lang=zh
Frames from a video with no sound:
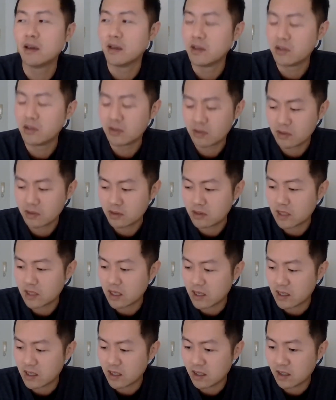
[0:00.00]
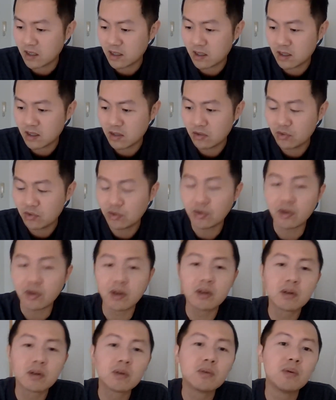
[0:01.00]
就是它
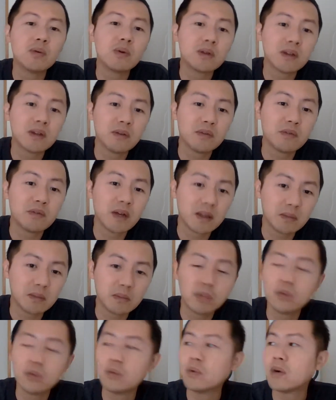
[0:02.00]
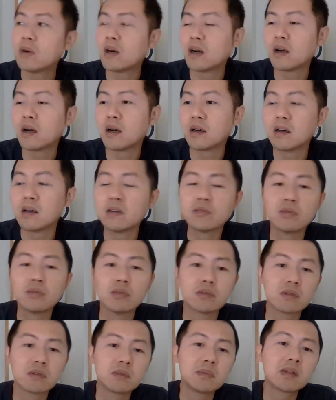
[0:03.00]
全国的分布啊，各
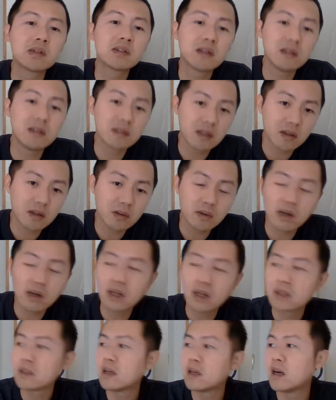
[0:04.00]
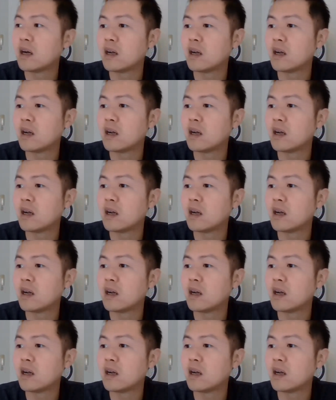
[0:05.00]
种什么深圳关呐，